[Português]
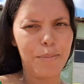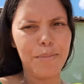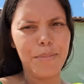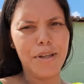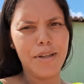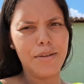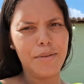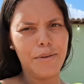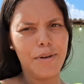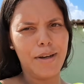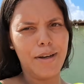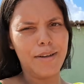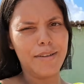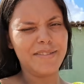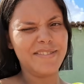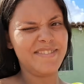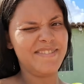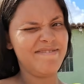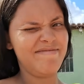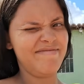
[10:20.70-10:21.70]
primeiro no carro.
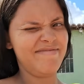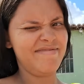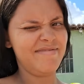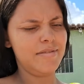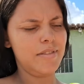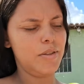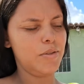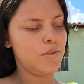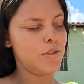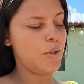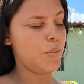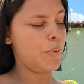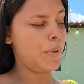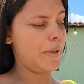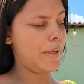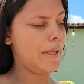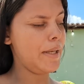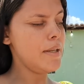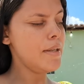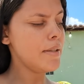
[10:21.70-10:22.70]
E eu sou
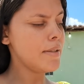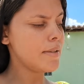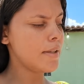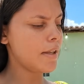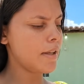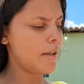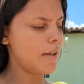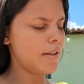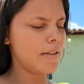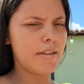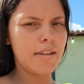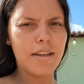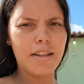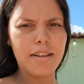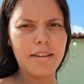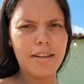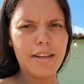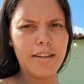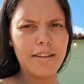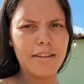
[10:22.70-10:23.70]
quente, quente,
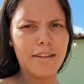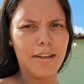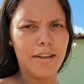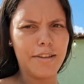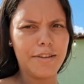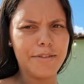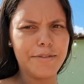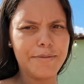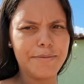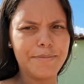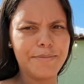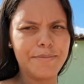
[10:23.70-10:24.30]
quente, quente, quente.